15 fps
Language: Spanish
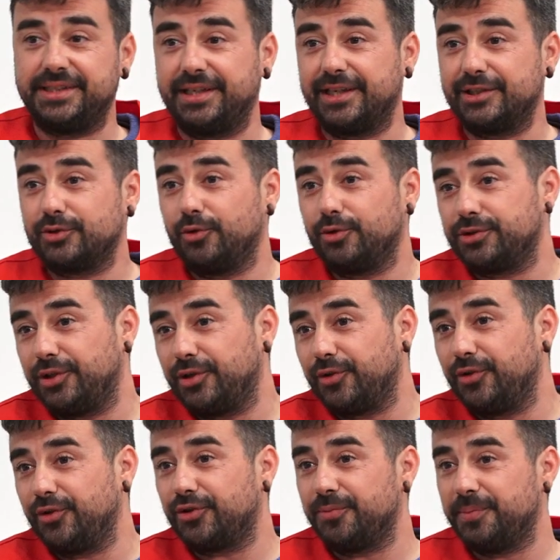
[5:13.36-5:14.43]
hijas o los
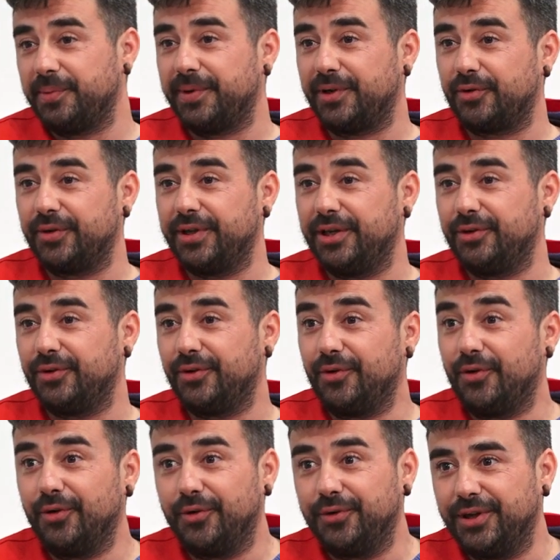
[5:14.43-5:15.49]
hijos no conviven con ellos,
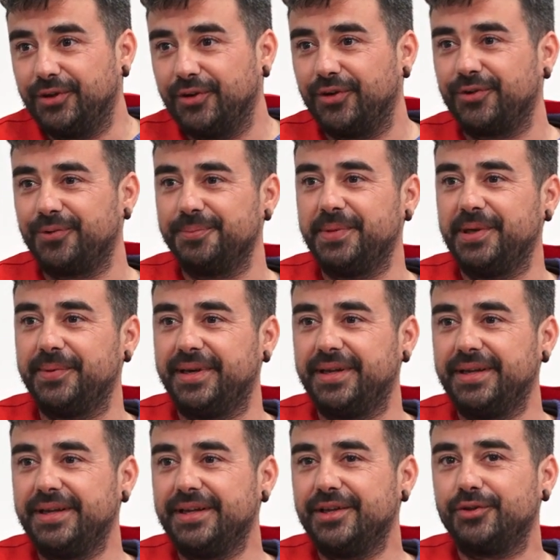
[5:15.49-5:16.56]
o los nietos no conviven.
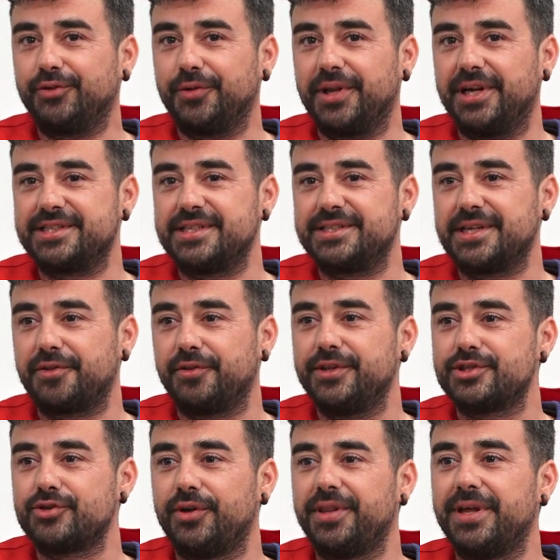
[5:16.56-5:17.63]
Entonces la sensación
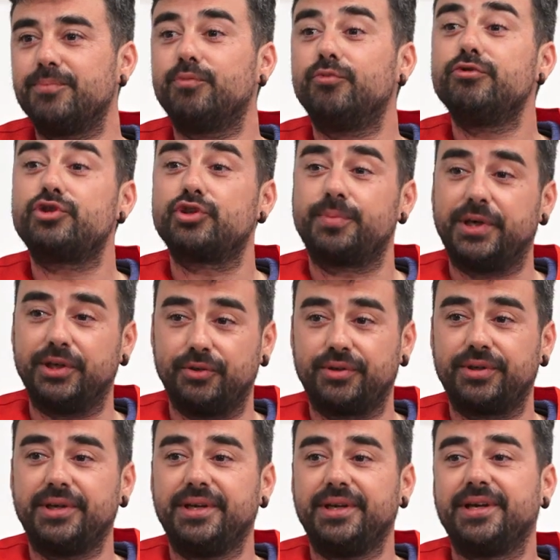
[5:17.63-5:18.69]
de soledad es mucho
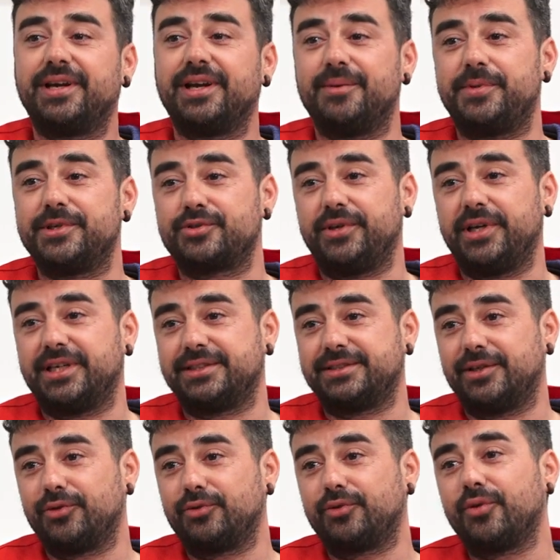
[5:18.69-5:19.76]
mayor, que la persona que ha
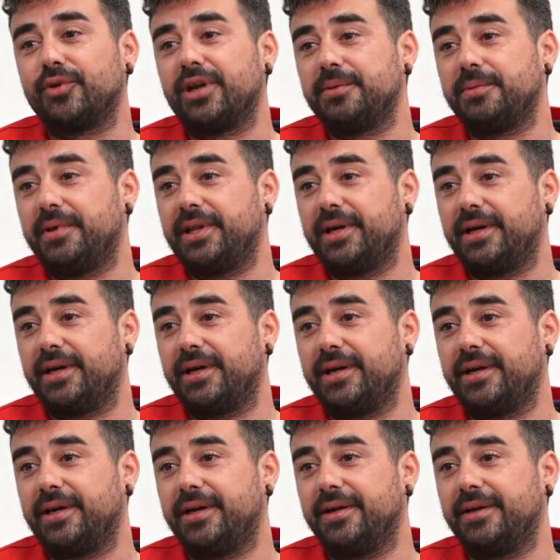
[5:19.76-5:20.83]
estado toda la
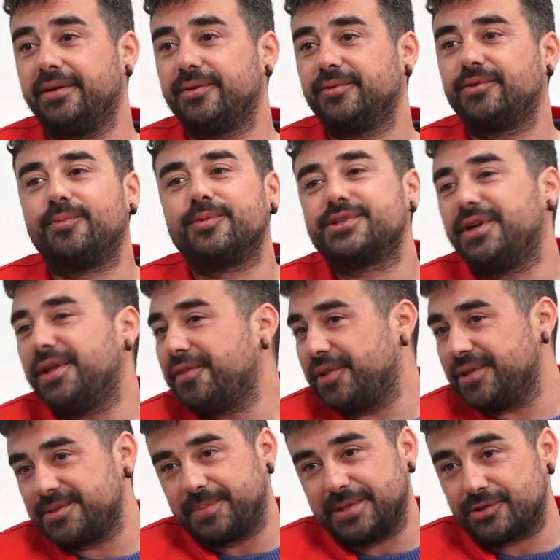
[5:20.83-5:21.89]
vida como se le
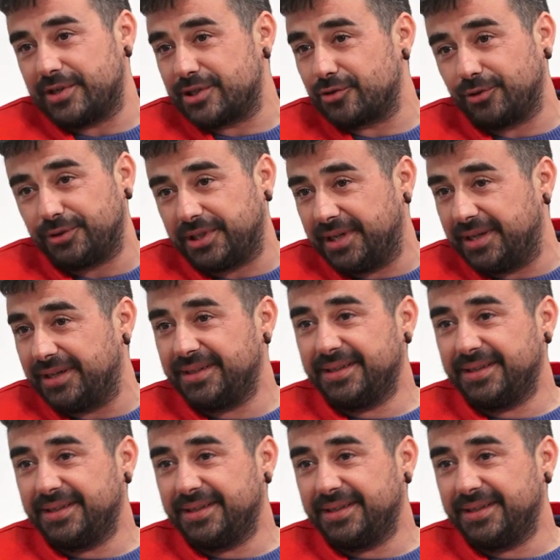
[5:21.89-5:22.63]
dice, persona soltera,